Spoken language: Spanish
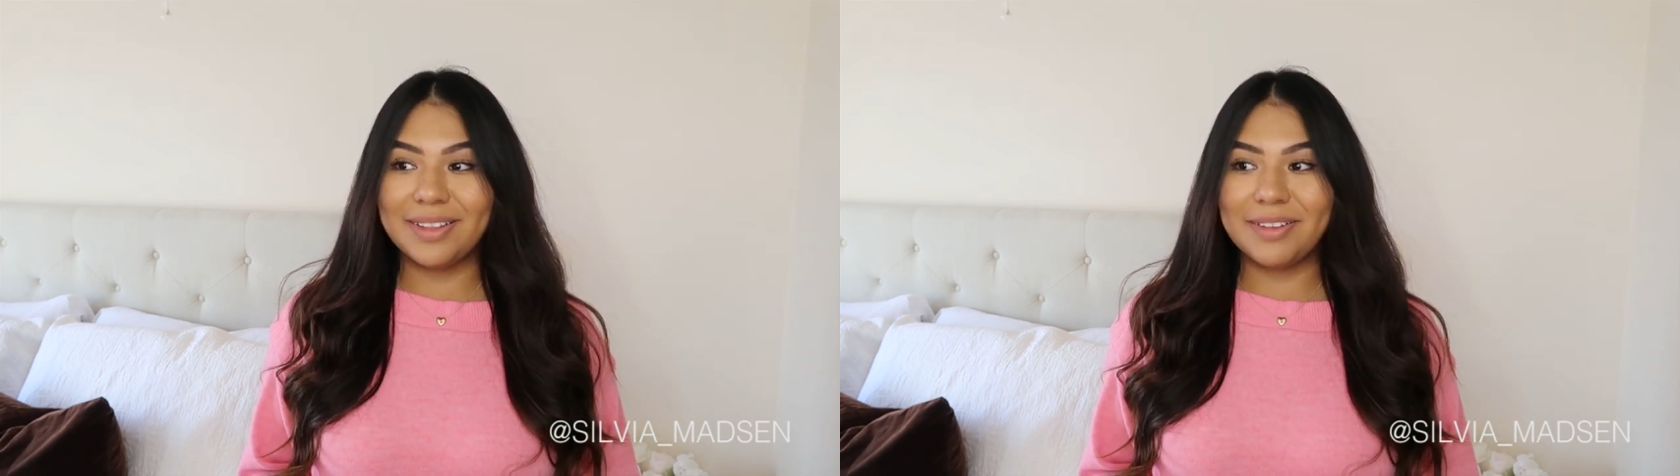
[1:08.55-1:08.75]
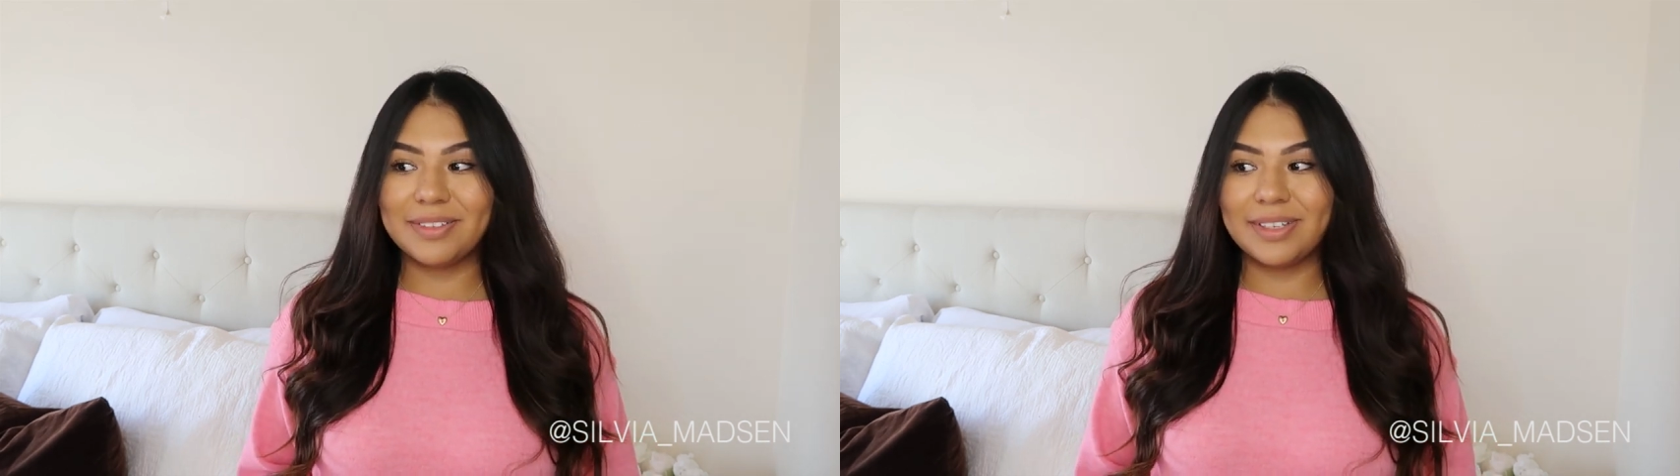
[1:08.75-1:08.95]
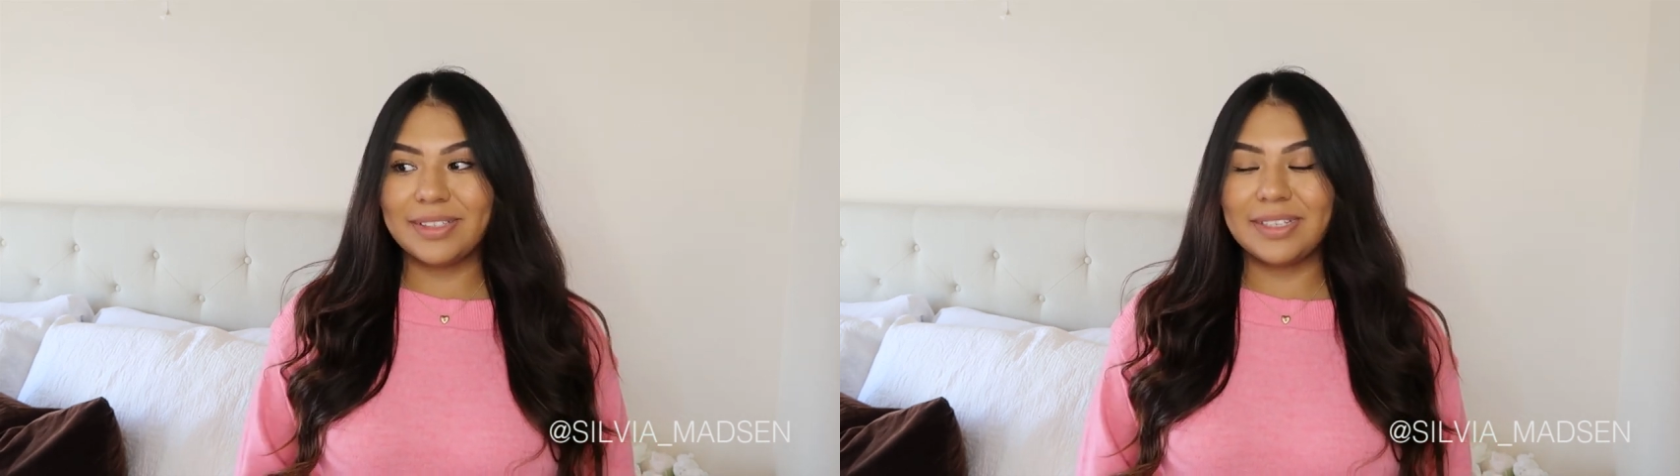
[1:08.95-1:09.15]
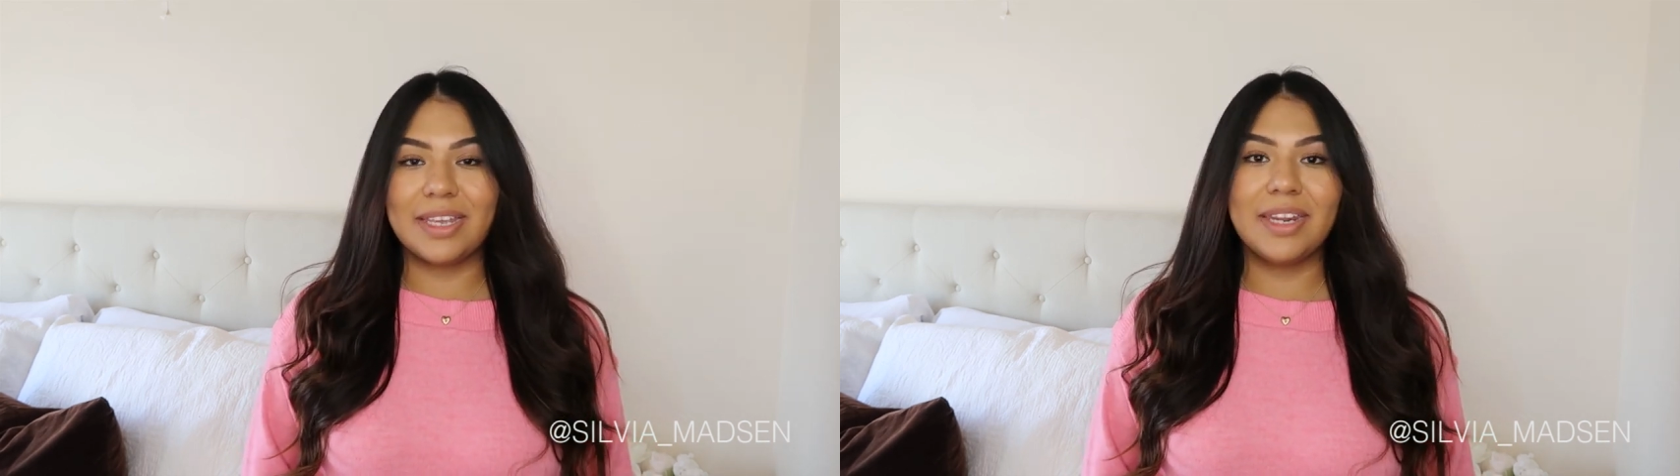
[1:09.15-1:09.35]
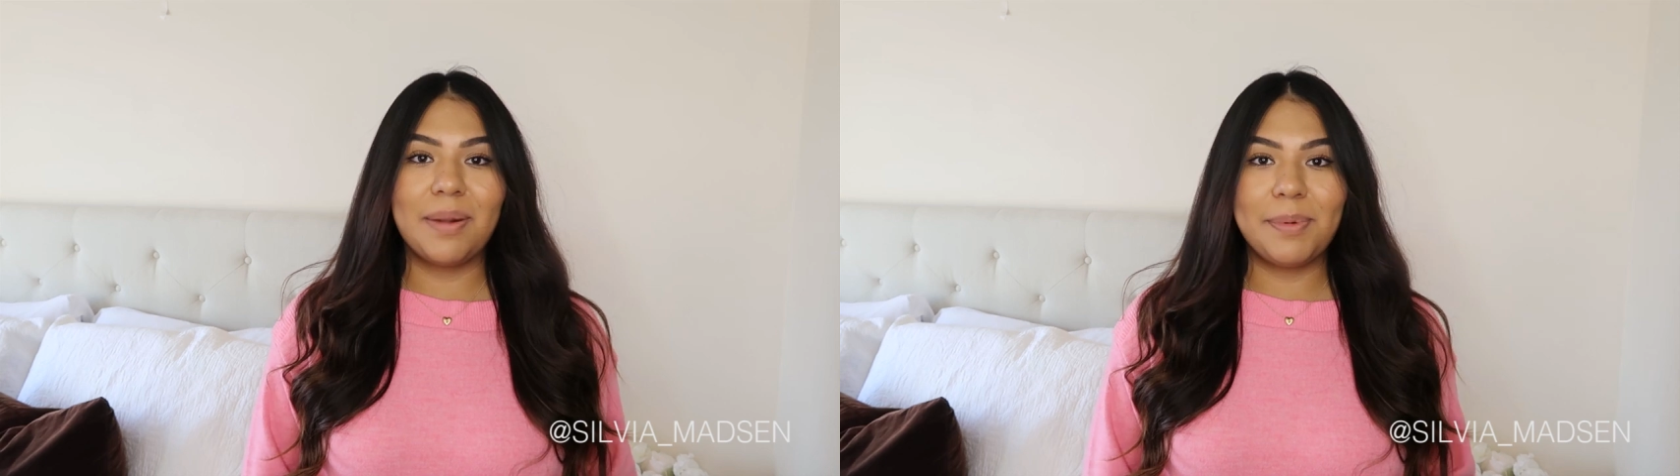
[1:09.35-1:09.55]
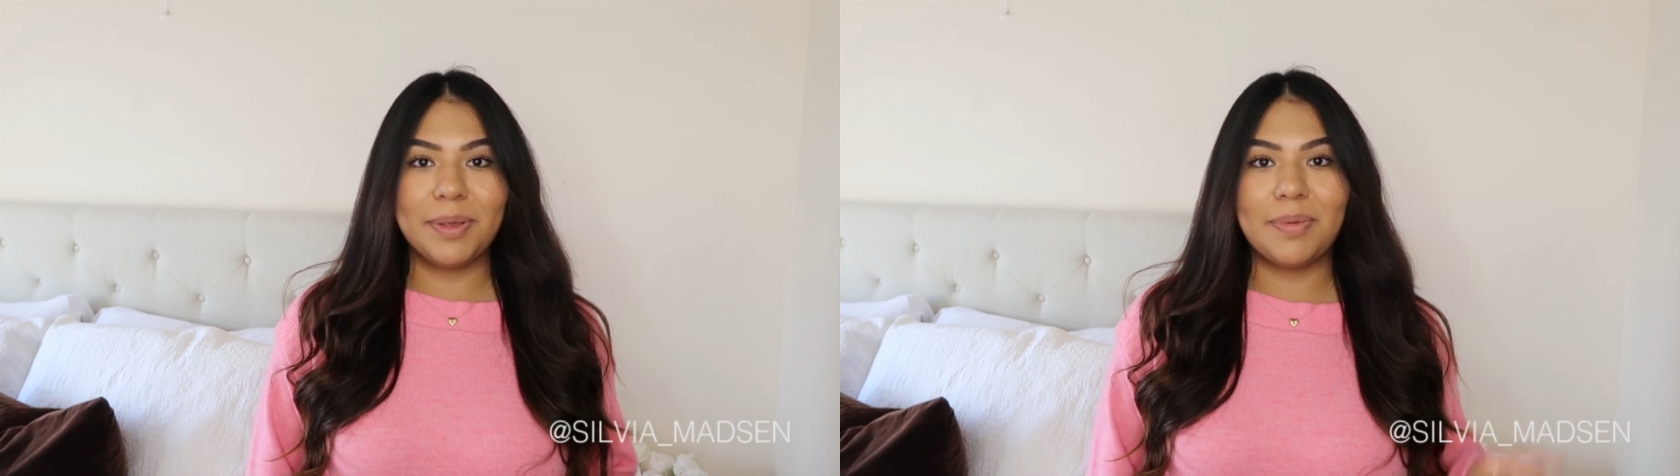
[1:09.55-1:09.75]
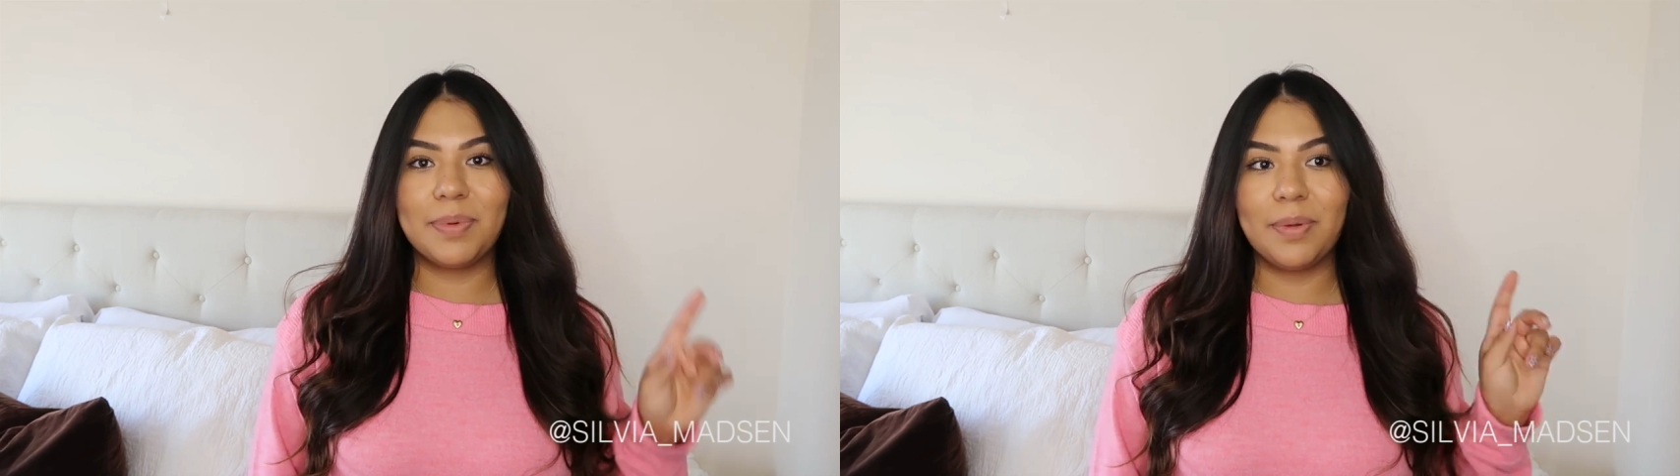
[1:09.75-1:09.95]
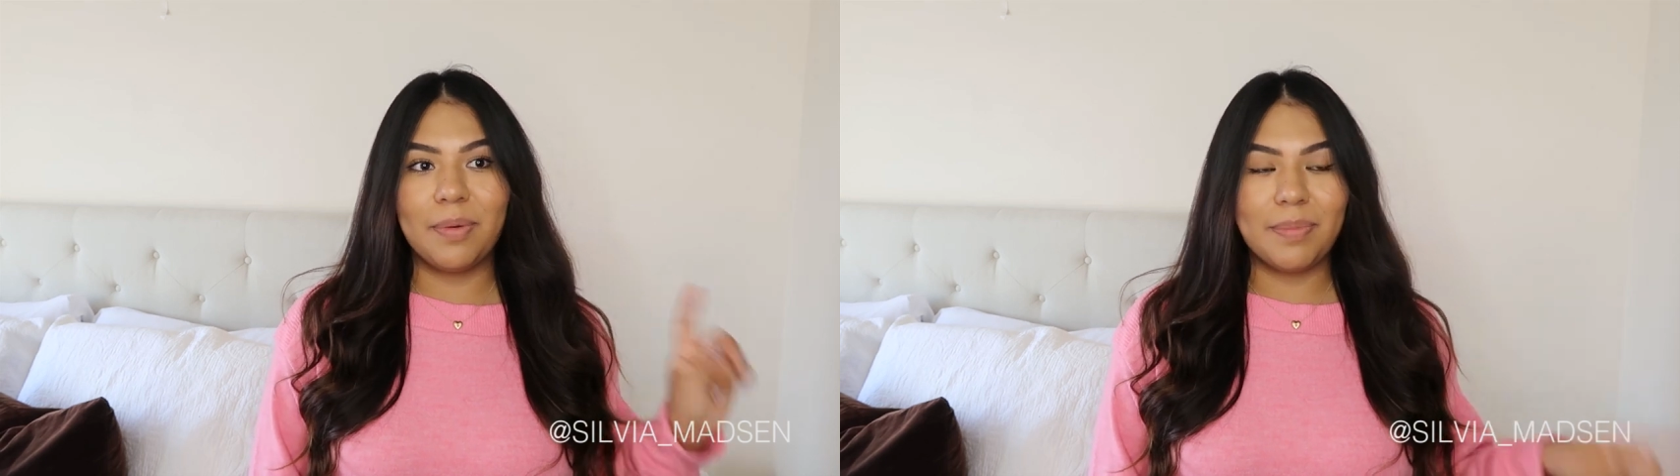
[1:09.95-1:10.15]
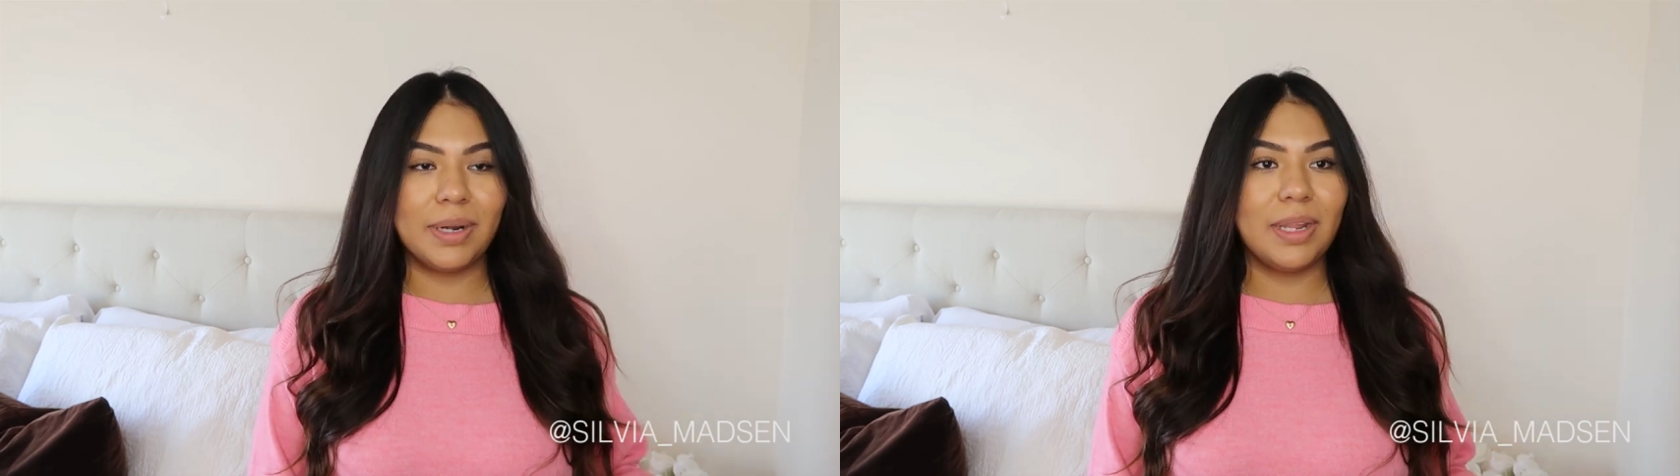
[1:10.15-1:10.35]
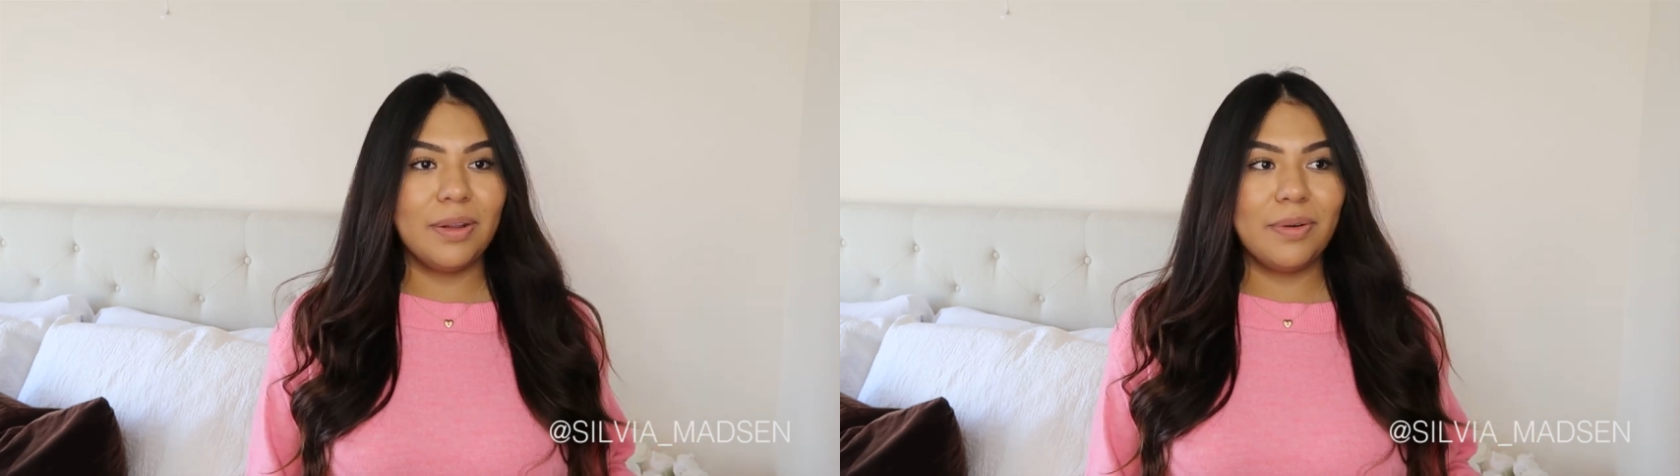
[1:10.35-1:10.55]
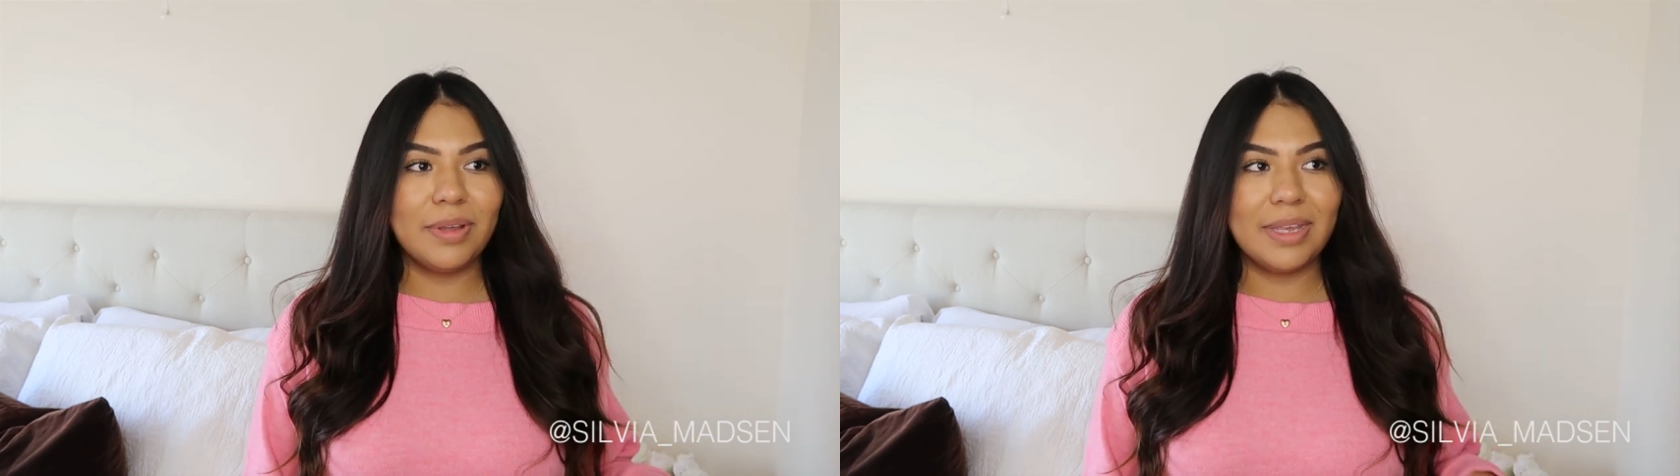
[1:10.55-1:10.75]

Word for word: Entonces es genial porque yo puedo comprar algo